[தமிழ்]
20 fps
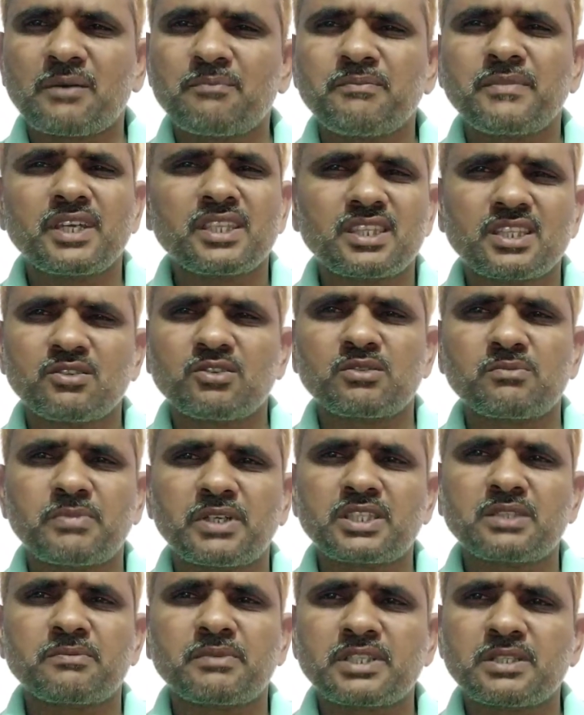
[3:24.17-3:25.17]
கம்மியாக தான் ஒரு
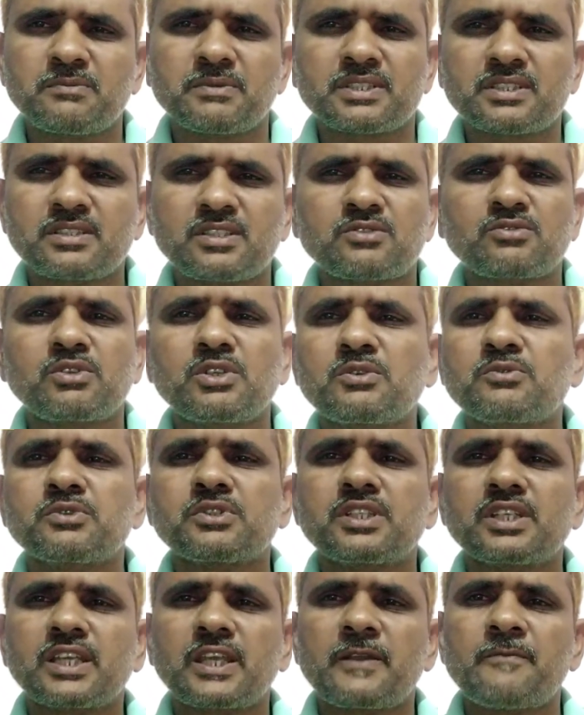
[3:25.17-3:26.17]
பத்து பஞ்சு பர்சன்ட் தான் சொல்லி
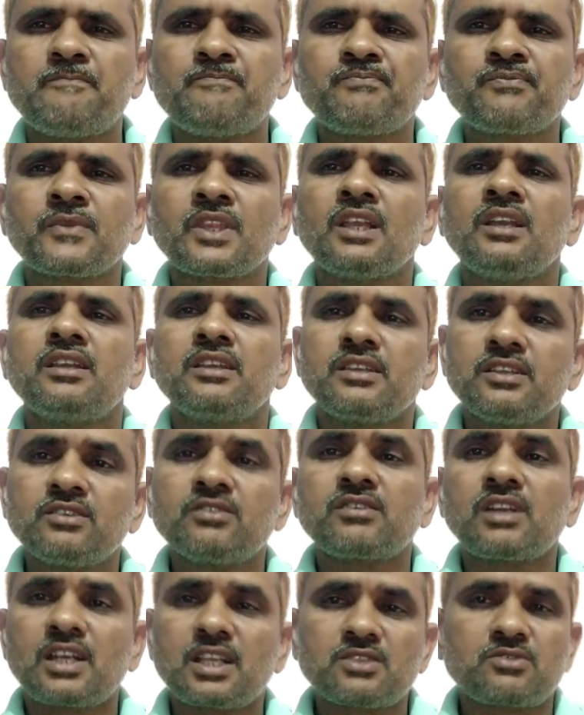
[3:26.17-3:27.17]
கொடுத்துருக்கேன்
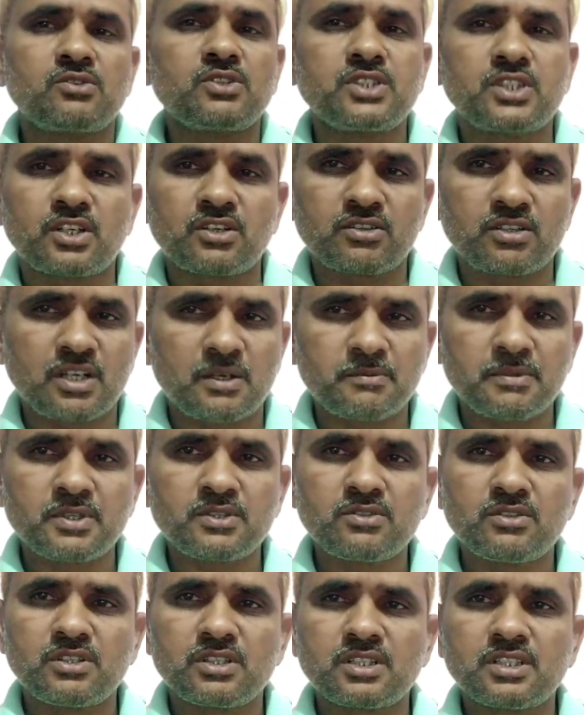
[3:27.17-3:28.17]
இன்னும் நல்லா சொல்லித்தரணும்
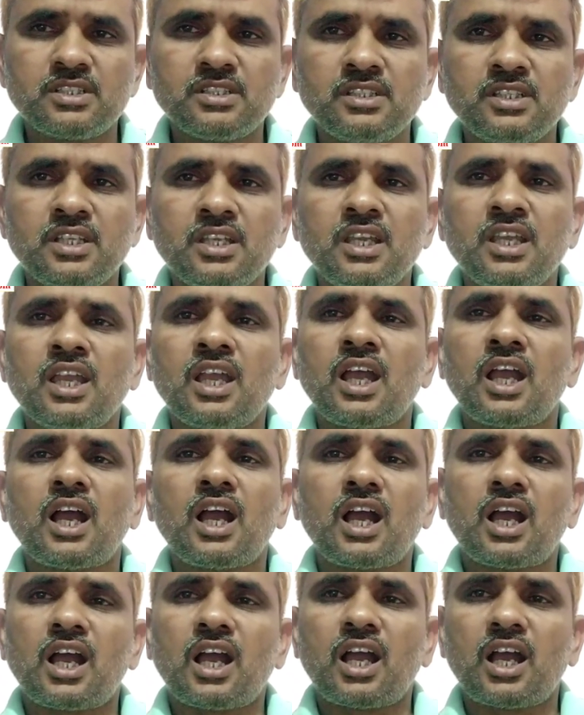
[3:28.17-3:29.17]
அப்படின்னு சொல்லிட்டு
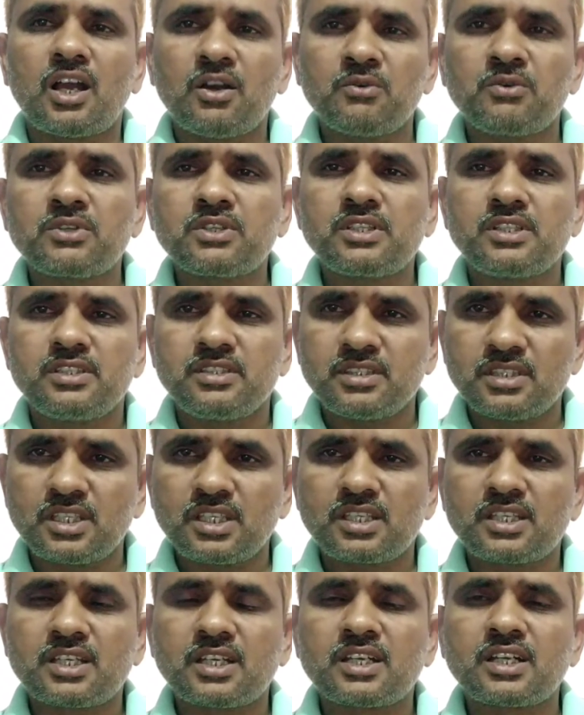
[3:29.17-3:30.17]
அவர்
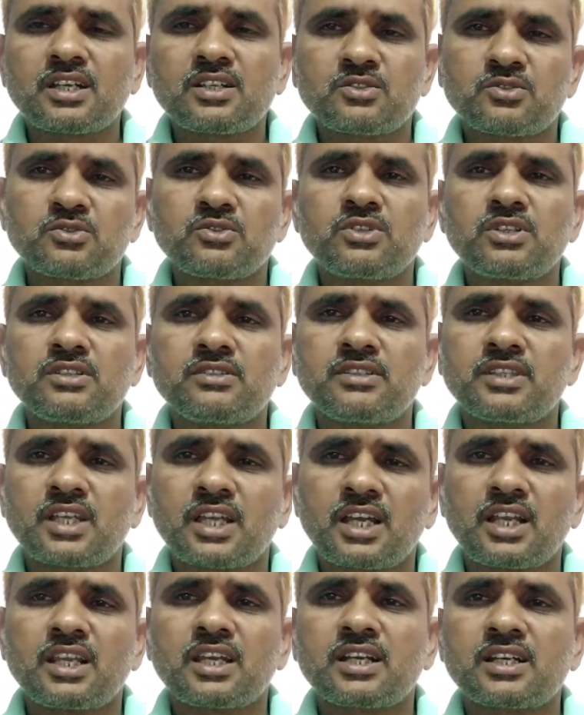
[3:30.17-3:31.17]
இந்த இக்கட்டான சூழ்நிலை
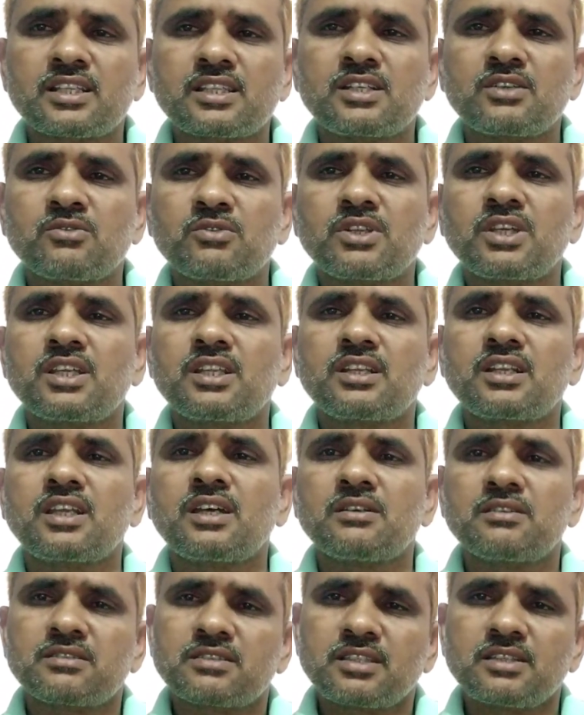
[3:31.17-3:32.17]
வந்த காலகட்டத்தில் கூட
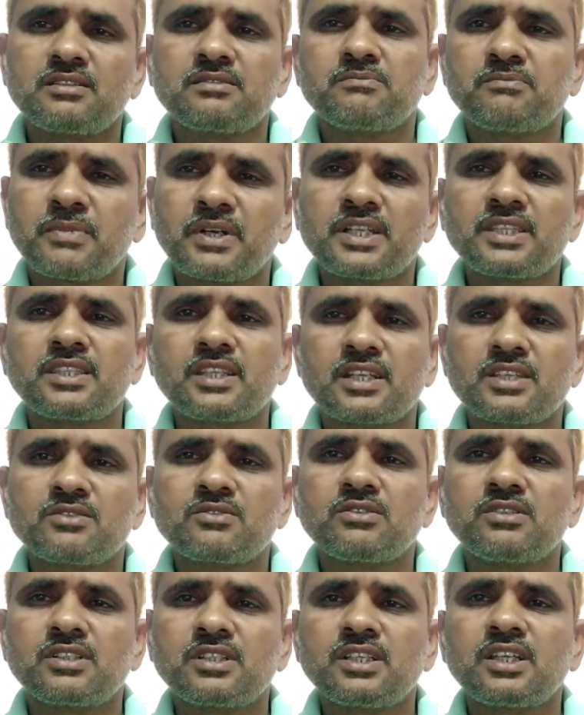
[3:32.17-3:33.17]
நான் ச
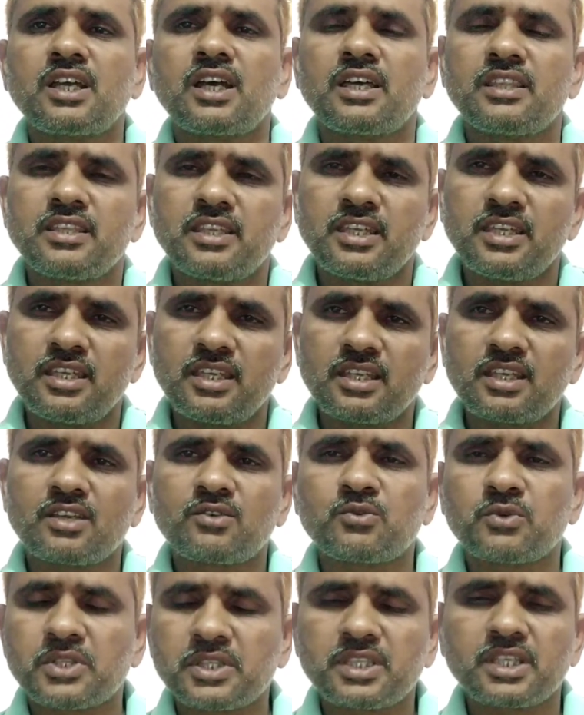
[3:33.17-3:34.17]
பண்ணித்தரேன்னு சொல்லிட்டு அதே
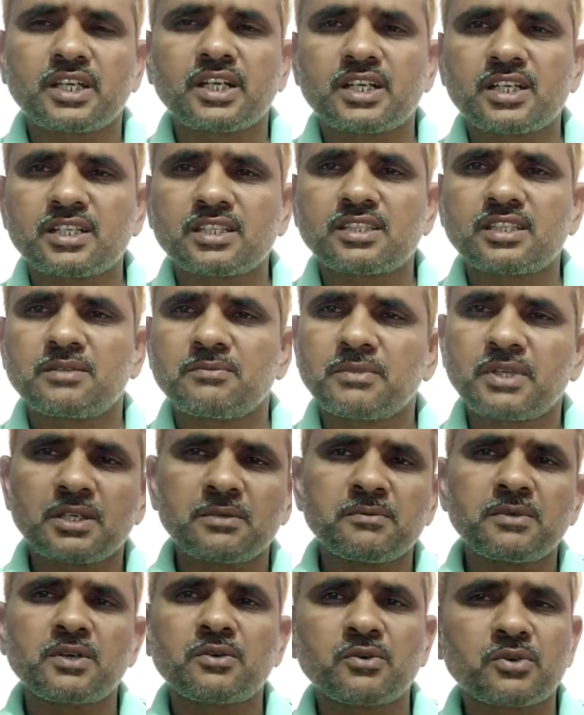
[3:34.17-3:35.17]
குறைந்த கட்டணத்தில்
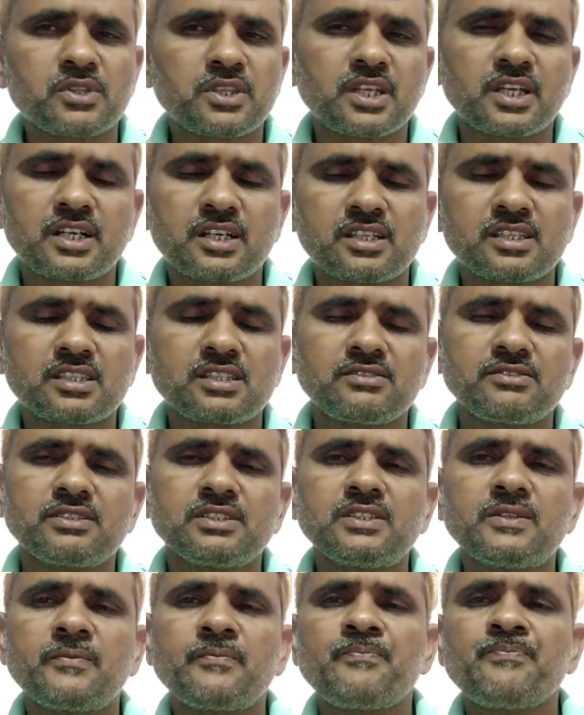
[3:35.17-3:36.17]
மிக மிக குறைந்த கட்டணத்தில்
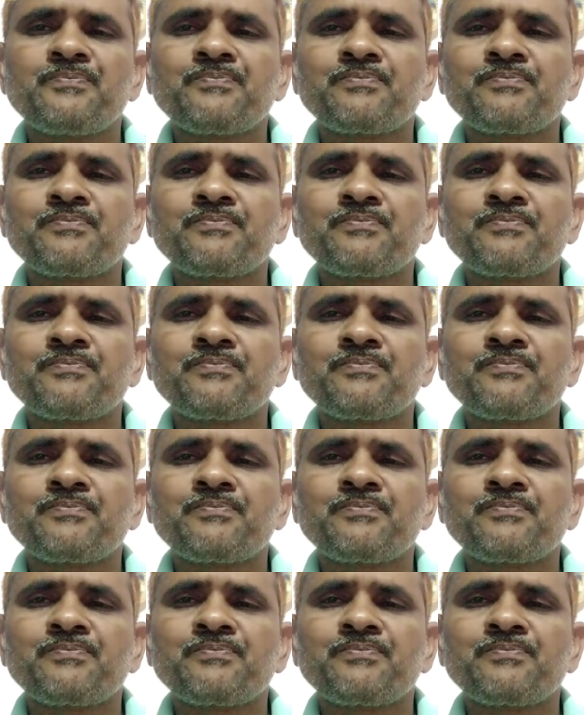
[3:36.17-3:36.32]
வந்து